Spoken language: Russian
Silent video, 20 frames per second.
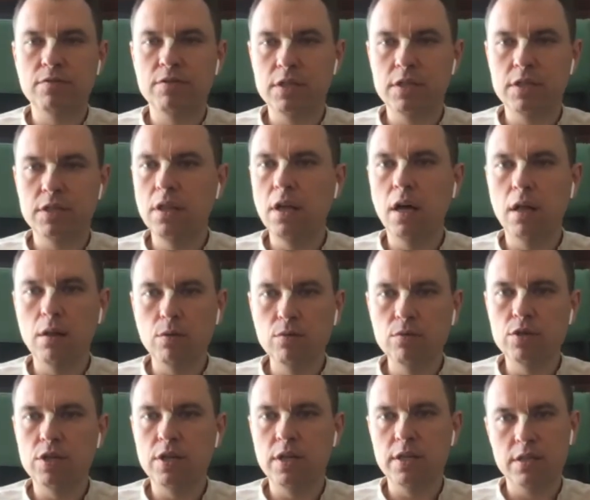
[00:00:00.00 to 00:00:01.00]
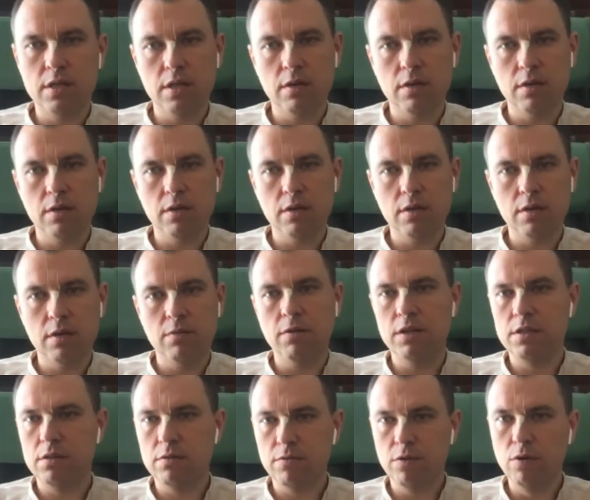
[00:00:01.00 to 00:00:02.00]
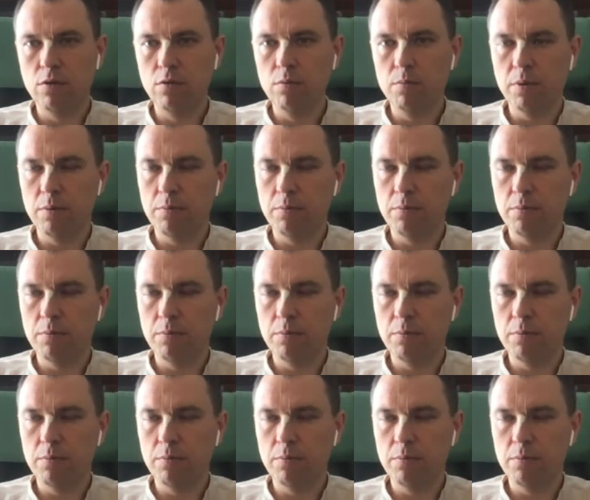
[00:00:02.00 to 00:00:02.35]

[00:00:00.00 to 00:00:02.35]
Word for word: всегда лучше оставаться развиваться в группе,